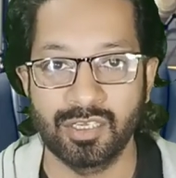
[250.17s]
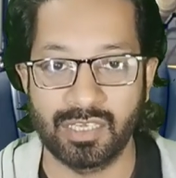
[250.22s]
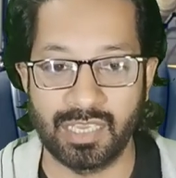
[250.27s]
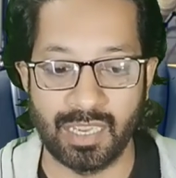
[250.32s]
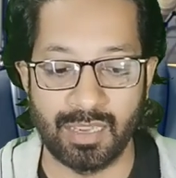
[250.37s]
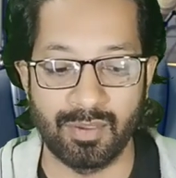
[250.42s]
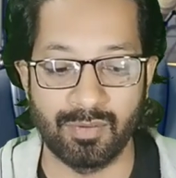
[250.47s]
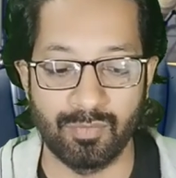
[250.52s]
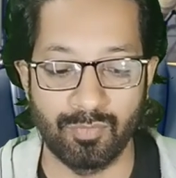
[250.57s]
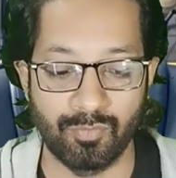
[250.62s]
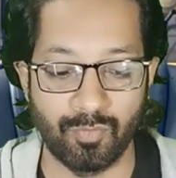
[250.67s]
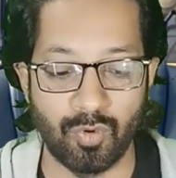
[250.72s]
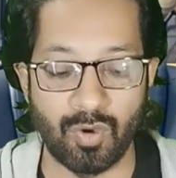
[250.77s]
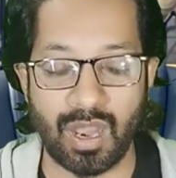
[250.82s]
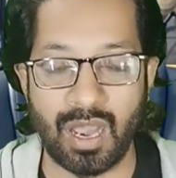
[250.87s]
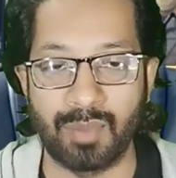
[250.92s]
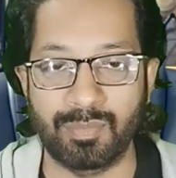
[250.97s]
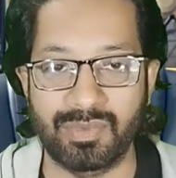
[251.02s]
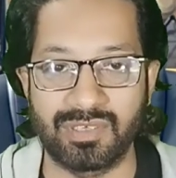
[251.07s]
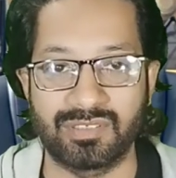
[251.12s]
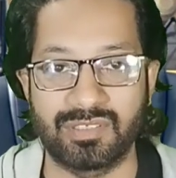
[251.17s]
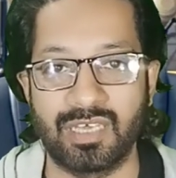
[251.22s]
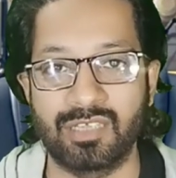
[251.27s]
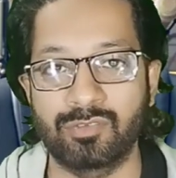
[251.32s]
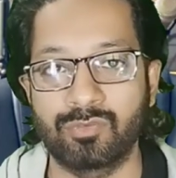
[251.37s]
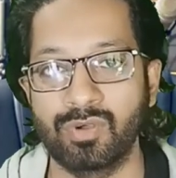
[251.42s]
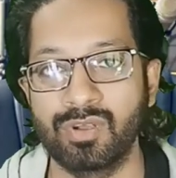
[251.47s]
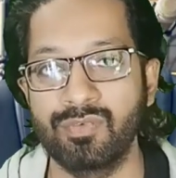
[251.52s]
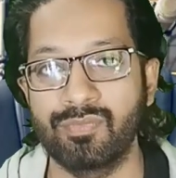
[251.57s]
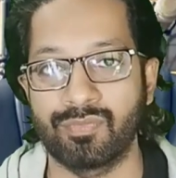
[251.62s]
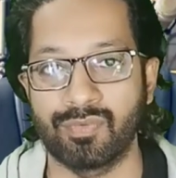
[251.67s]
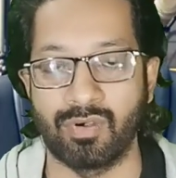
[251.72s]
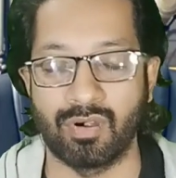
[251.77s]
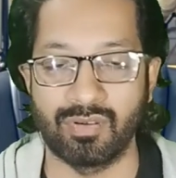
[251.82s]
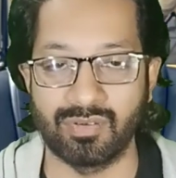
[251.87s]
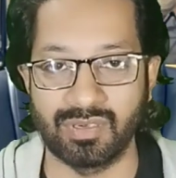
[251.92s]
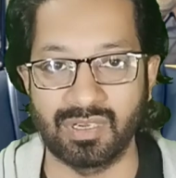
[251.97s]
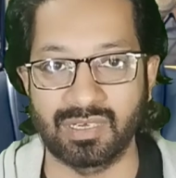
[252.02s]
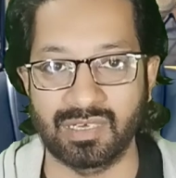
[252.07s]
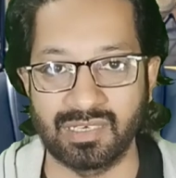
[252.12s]
कि वो आपके साथ कोई
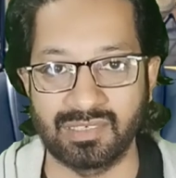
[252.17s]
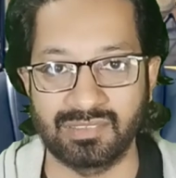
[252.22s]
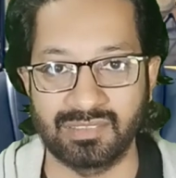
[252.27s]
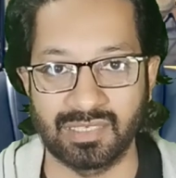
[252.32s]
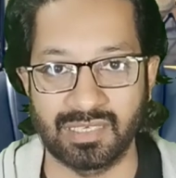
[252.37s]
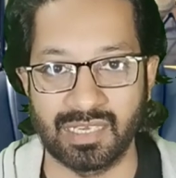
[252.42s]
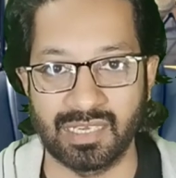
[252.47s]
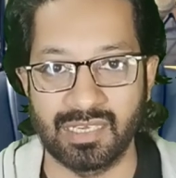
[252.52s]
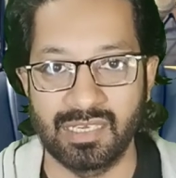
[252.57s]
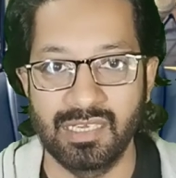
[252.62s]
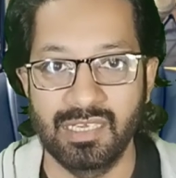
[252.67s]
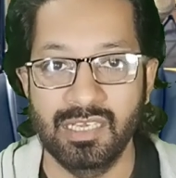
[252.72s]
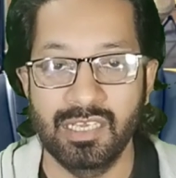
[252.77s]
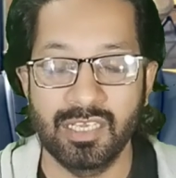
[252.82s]
फ्रॉड ना कर सके